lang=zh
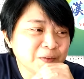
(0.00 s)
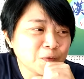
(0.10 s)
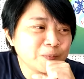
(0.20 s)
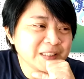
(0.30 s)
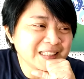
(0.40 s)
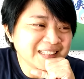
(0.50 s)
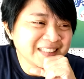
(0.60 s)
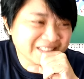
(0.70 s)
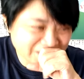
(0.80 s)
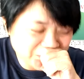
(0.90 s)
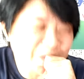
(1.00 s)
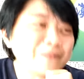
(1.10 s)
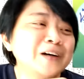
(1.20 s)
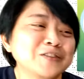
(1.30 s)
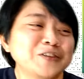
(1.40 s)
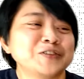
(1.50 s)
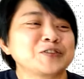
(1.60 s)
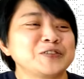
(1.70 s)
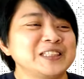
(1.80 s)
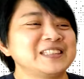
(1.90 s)
然后泡水又出现。对，泡水又
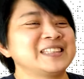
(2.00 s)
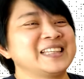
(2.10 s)
出现。